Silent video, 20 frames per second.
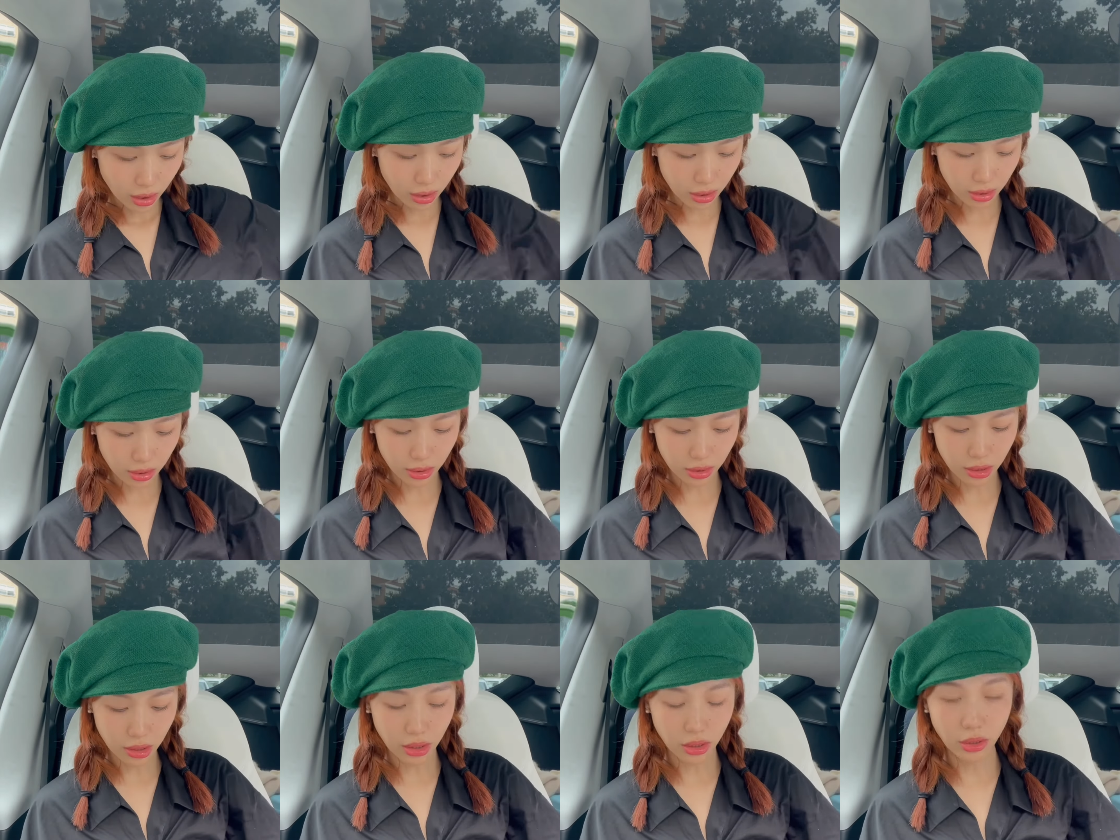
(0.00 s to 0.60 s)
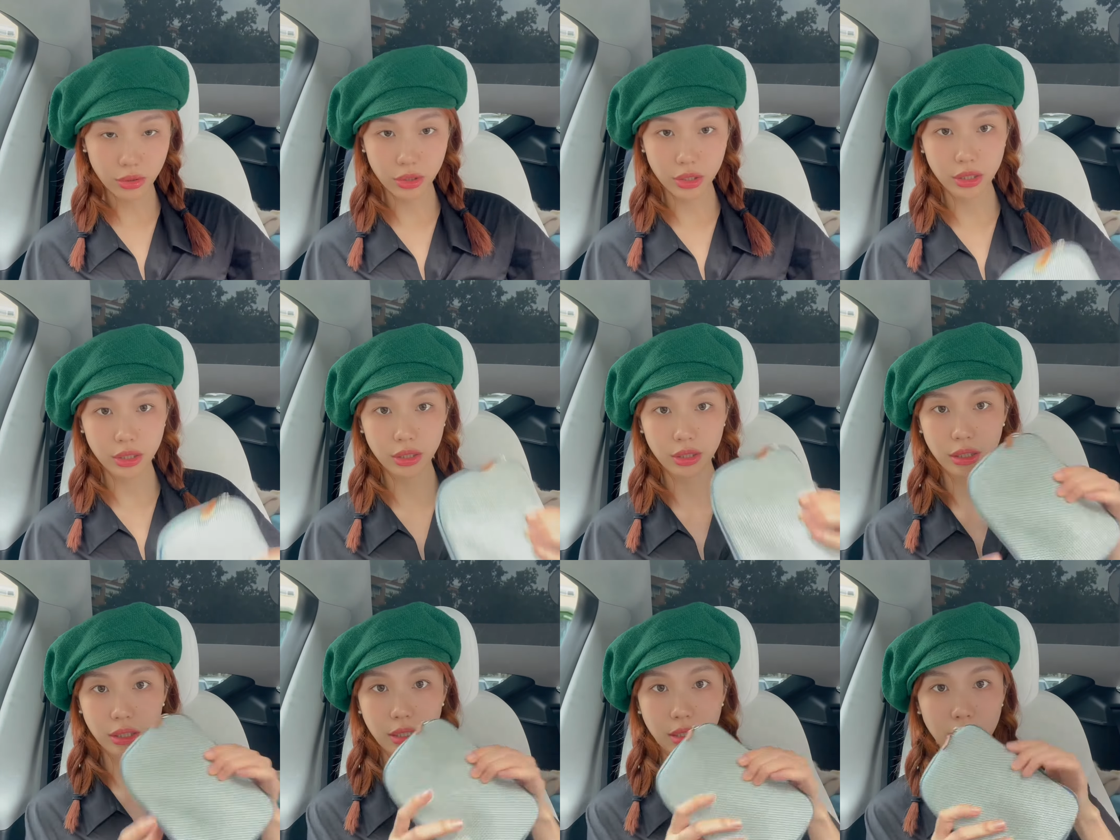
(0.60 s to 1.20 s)
嗯，然后
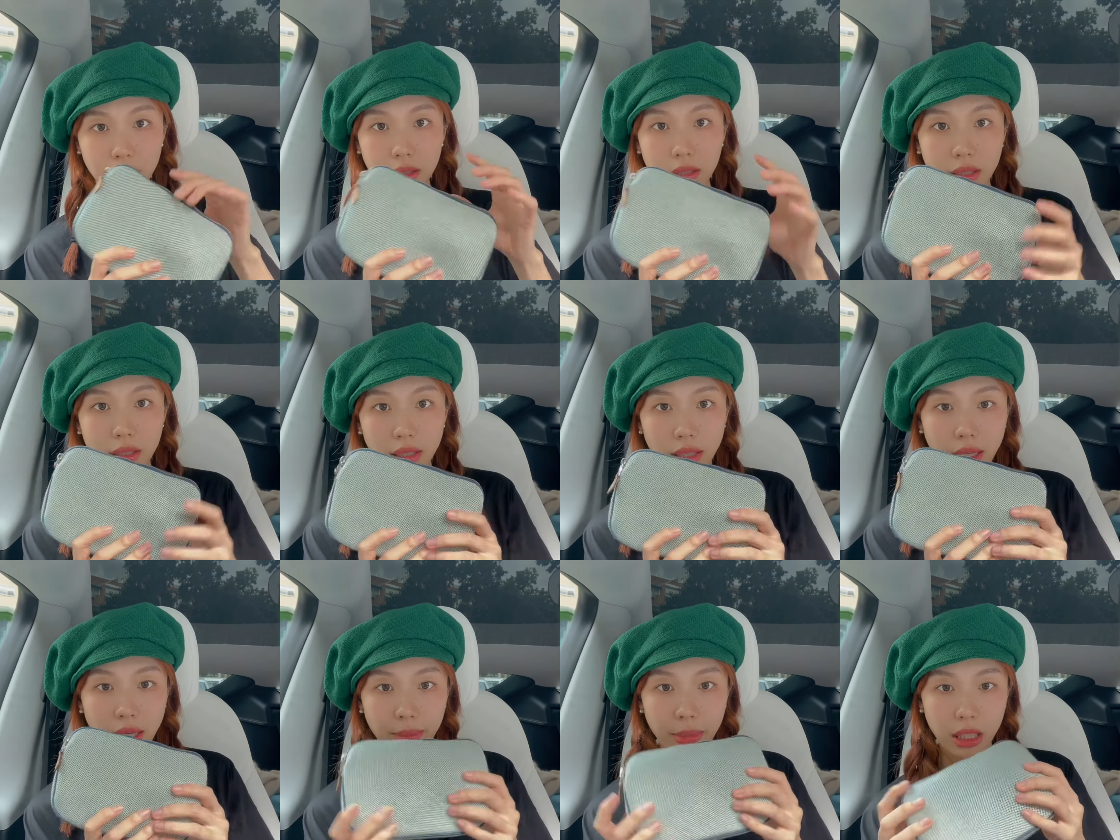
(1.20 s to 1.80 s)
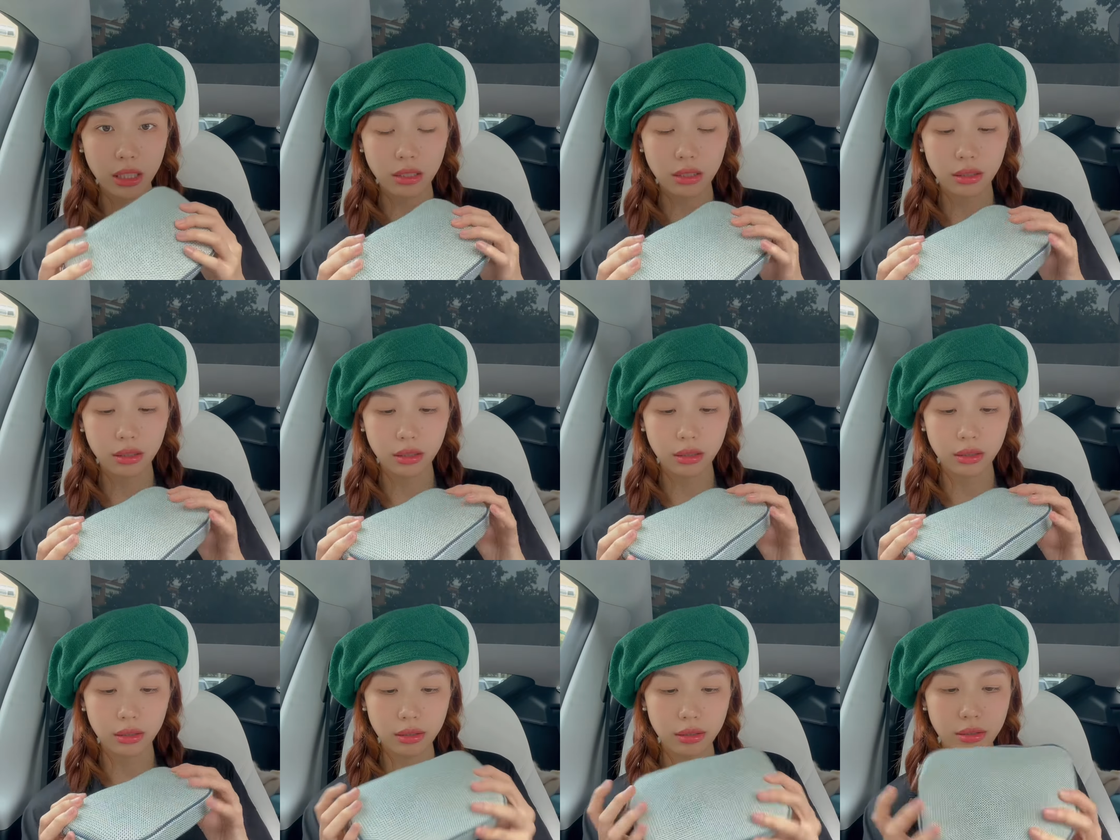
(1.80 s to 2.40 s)
是一个爱马仕
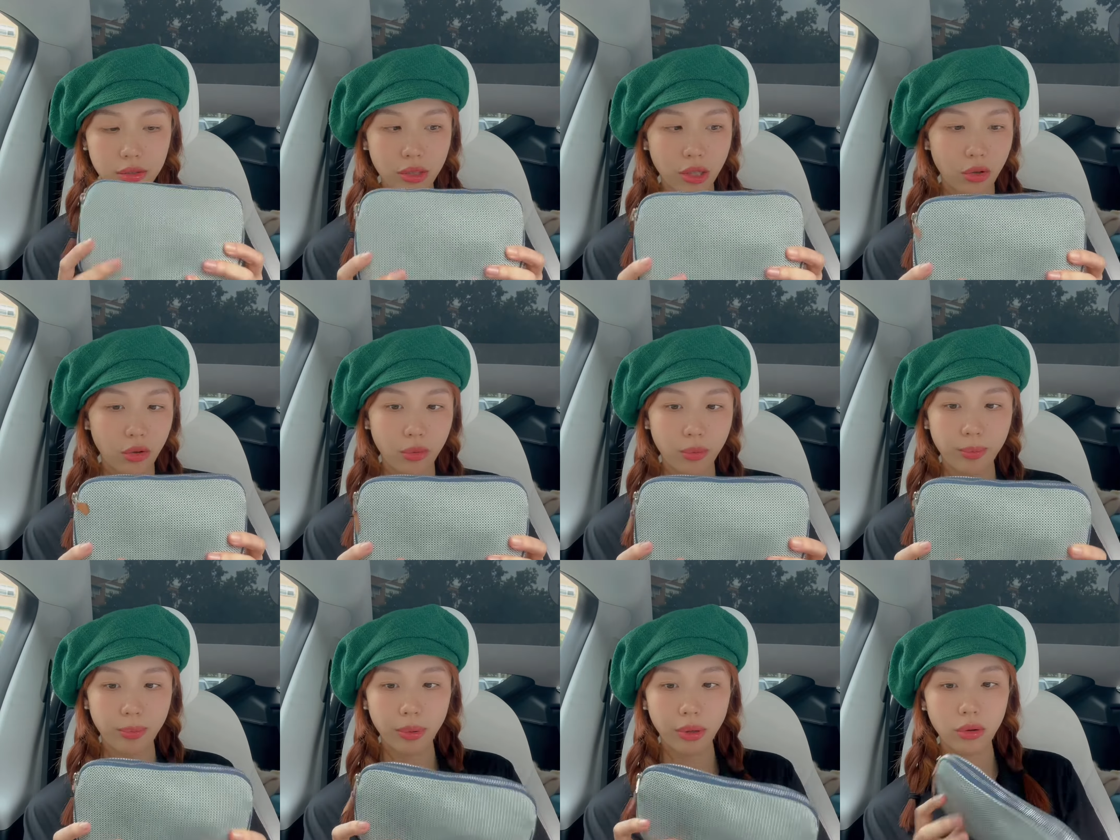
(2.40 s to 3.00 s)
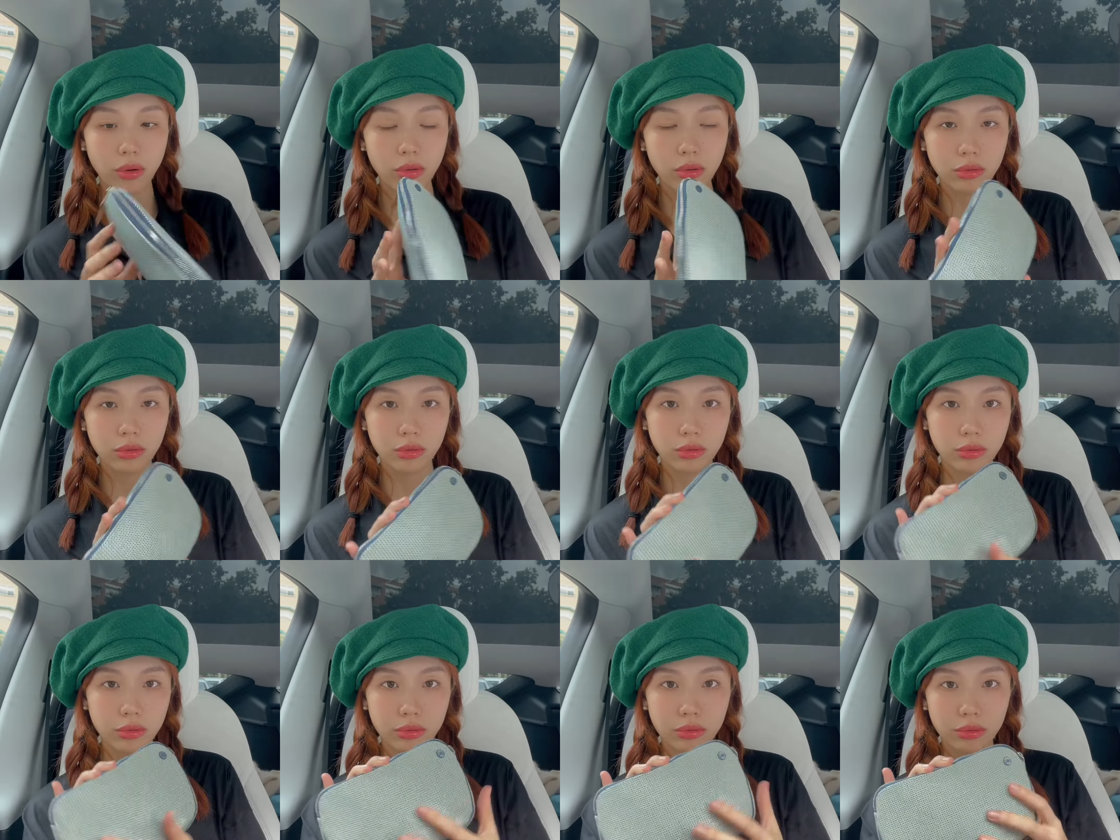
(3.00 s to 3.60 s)
的小包，
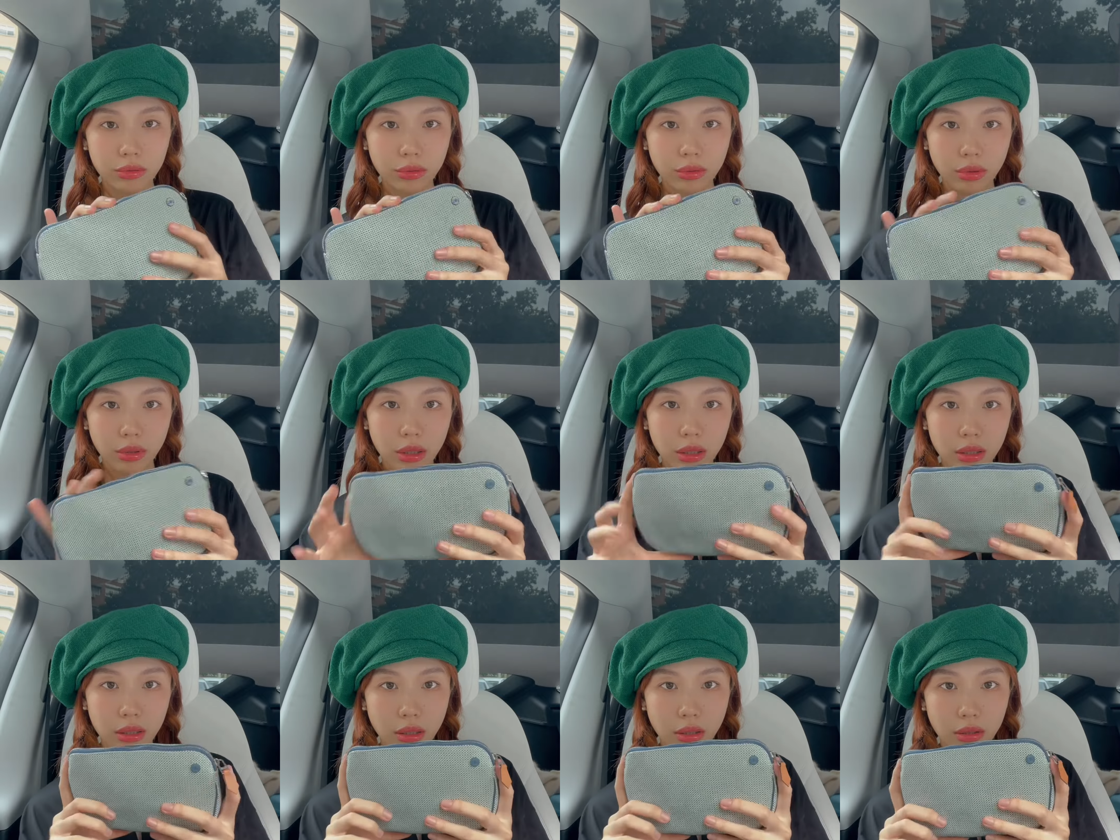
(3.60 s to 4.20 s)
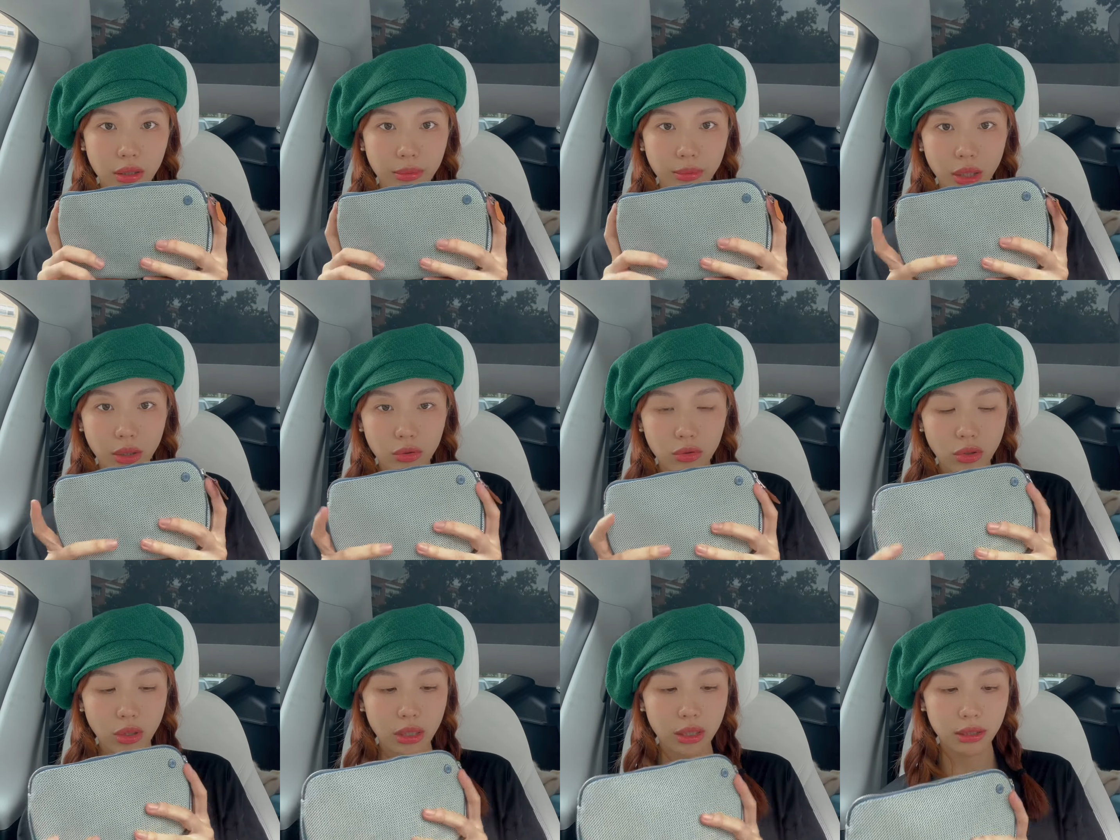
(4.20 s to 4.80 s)
对，然后里面
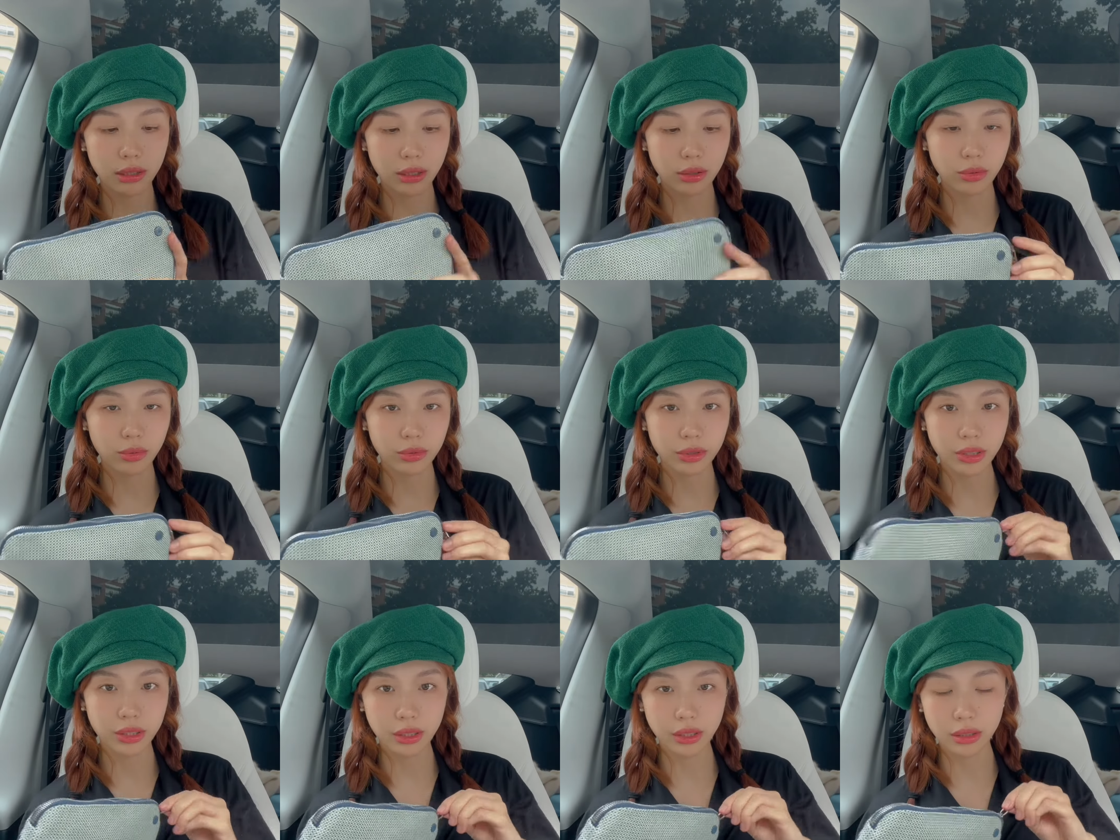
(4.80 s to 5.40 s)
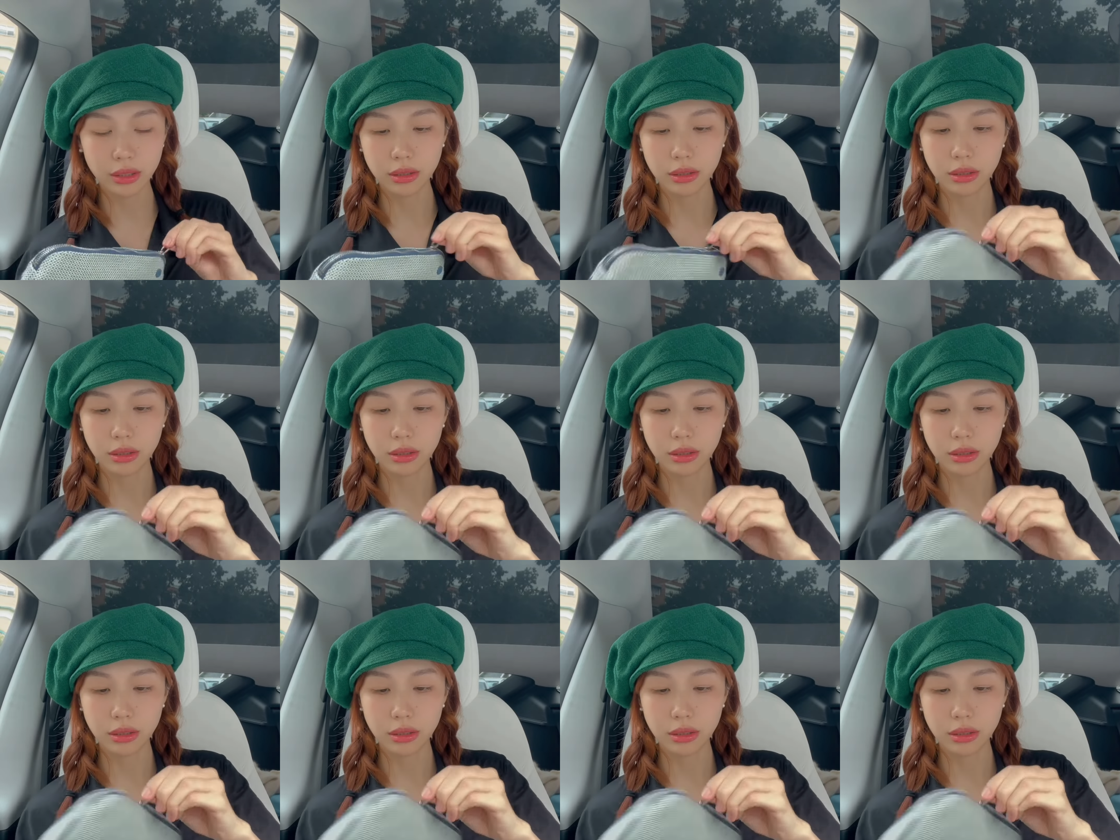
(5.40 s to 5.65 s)
我装了一些东西。